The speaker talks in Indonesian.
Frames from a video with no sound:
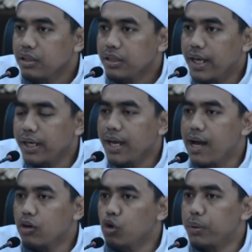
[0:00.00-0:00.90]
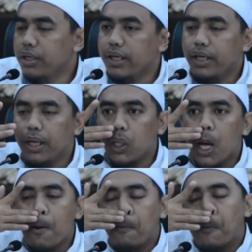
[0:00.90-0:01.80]
Yani aku berniat
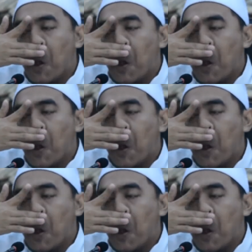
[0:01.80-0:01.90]
ihram.